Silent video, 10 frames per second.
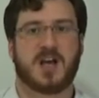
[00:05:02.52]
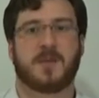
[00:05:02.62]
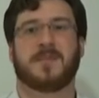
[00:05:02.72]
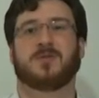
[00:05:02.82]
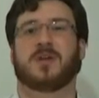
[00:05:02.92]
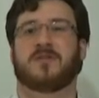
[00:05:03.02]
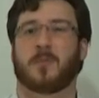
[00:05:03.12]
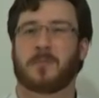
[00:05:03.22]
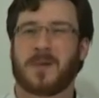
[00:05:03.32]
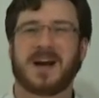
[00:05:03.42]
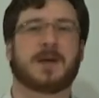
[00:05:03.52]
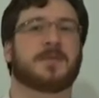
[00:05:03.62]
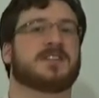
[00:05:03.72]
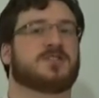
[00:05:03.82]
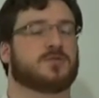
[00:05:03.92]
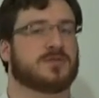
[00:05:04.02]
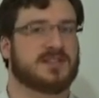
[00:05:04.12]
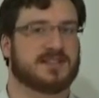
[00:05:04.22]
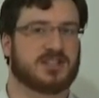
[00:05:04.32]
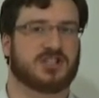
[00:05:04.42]
mais nous n'avons pas l'impression
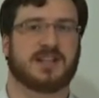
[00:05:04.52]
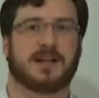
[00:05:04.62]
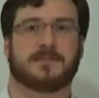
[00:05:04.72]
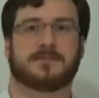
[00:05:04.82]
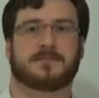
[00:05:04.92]
qu'il s'agit d'elle.